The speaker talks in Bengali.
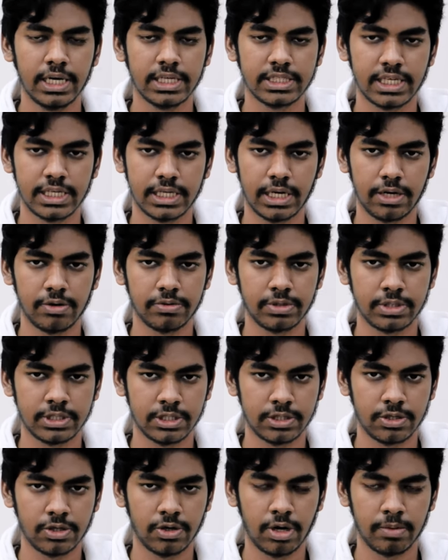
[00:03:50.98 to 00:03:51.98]
সেটার
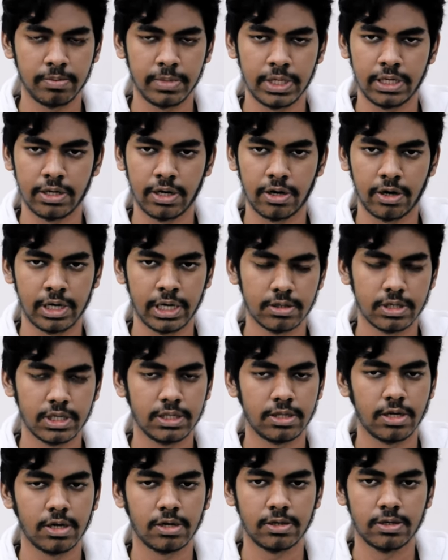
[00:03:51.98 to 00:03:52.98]
জন্য আমি অনেক
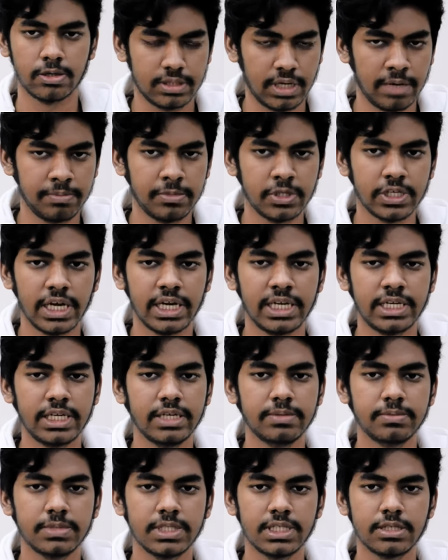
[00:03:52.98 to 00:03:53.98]
কৃতজ্ঞ এবং
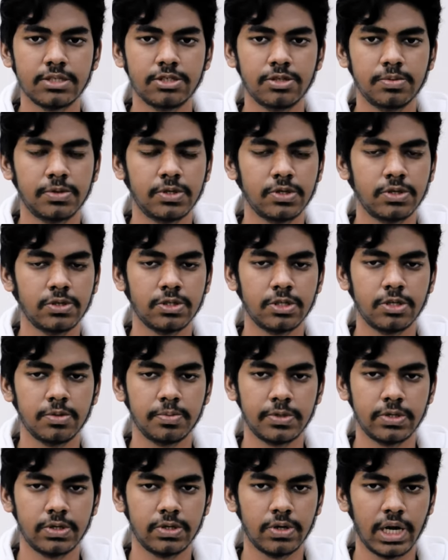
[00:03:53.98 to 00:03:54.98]
এটিএমস এ খুব
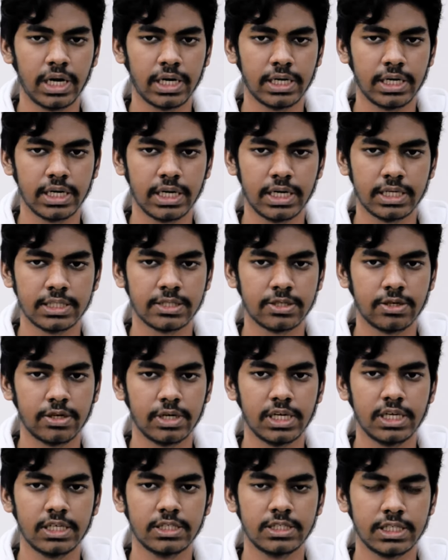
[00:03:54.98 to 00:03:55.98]
গুরুত্বপূর্ণ একটা কাজ করা
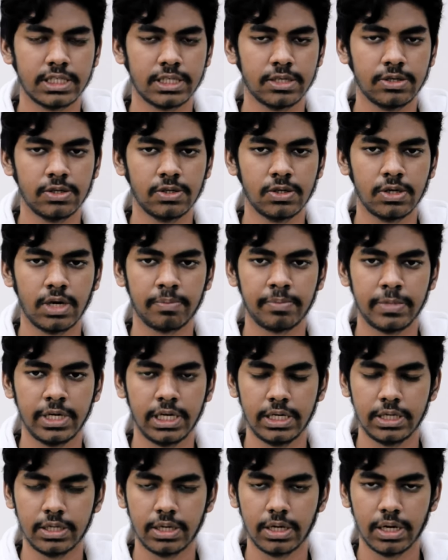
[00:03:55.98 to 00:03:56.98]
হয় যেটা হলো আপনি
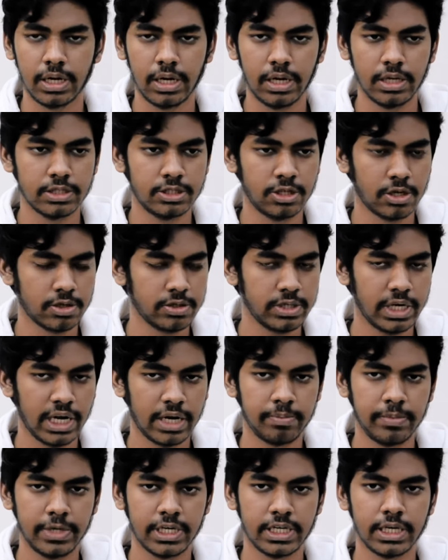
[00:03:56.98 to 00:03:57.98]
যখন
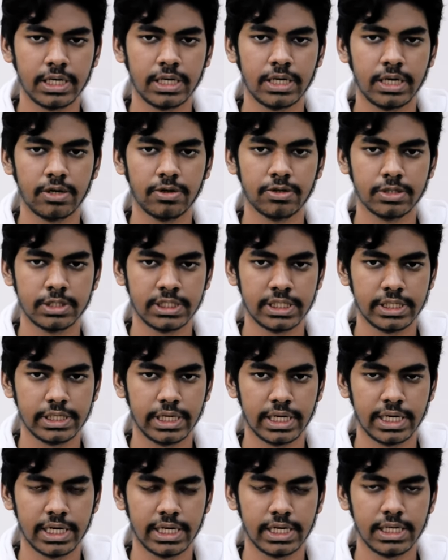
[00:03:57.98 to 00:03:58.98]
অ্যাডমিটেড হচ্ছেন
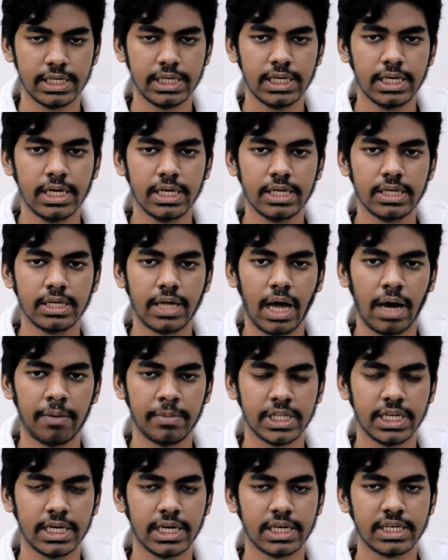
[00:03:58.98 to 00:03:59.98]
এখানে
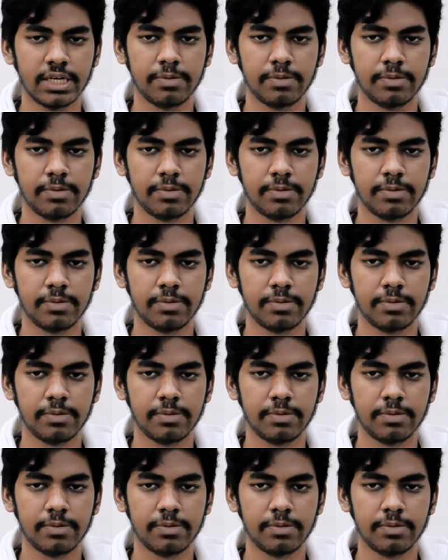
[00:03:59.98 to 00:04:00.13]
আমাদের একটা